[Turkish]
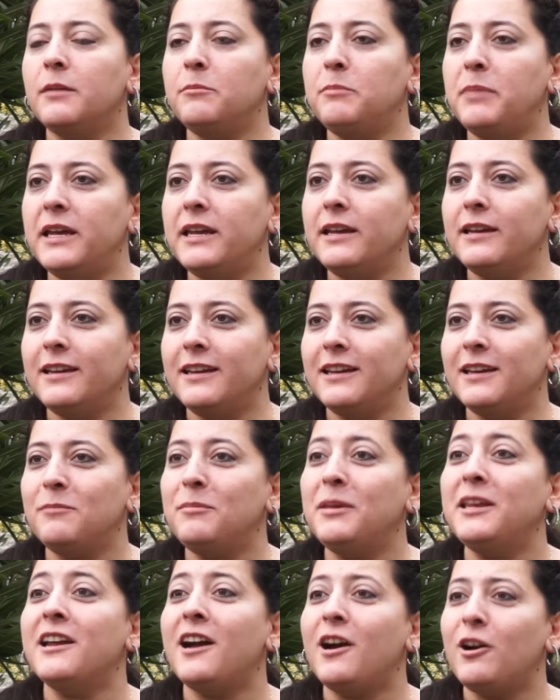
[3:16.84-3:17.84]
bir
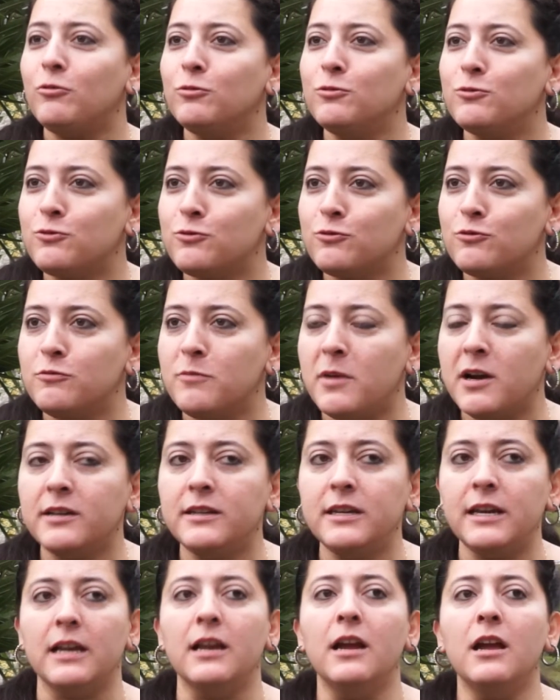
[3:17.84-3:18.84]
bina oluşturmak
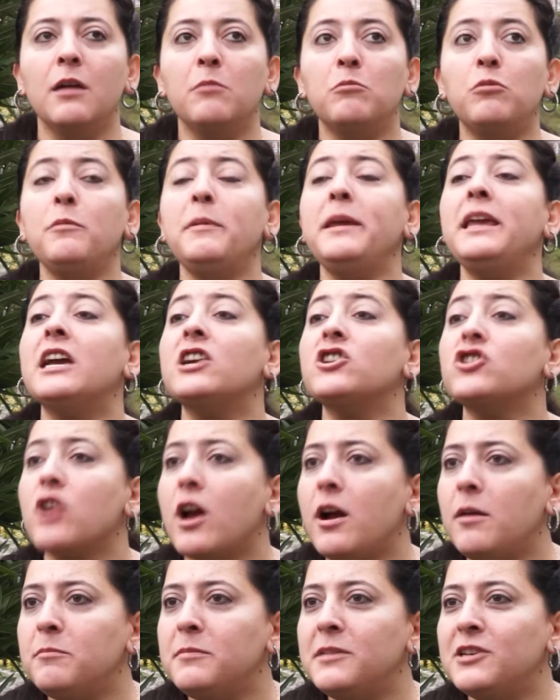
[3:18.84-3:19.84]
değil. Bu bir
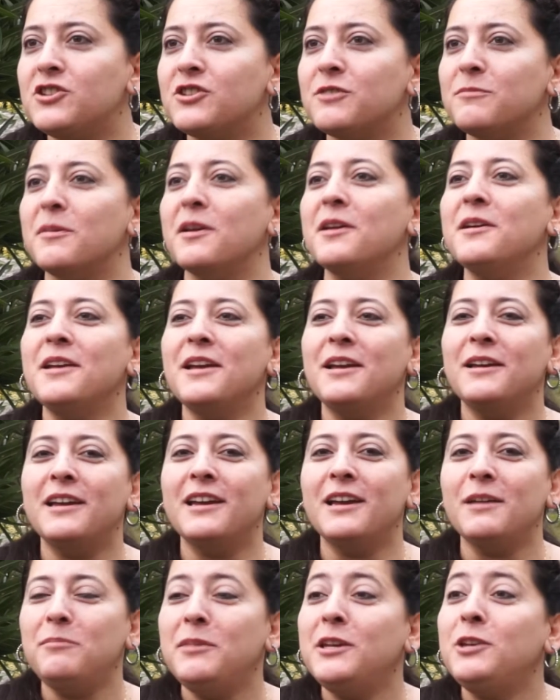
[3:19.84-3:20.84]
yaşam biçimi,
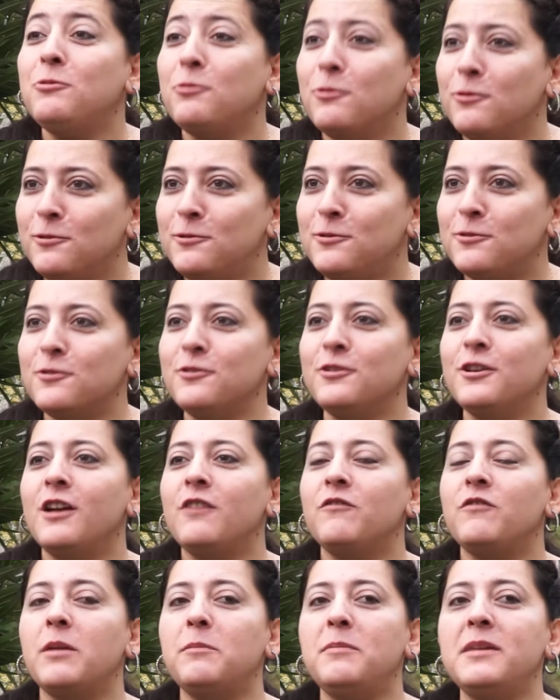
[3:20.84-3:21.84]
bir kültür
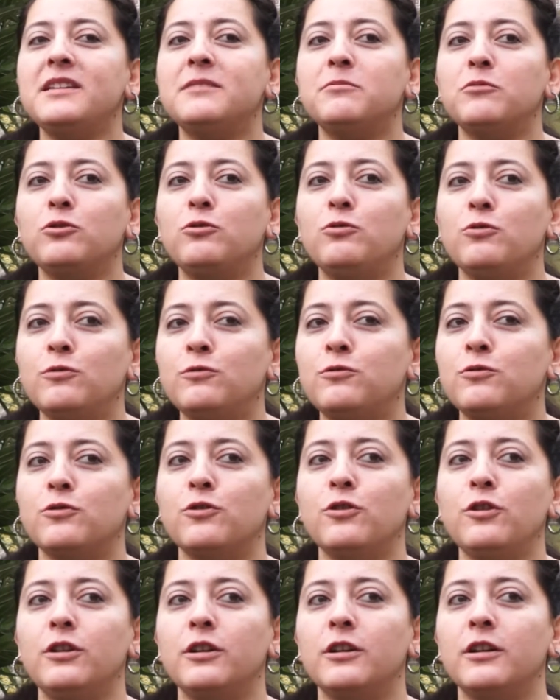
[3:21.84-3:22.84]
ve biz bu kültürü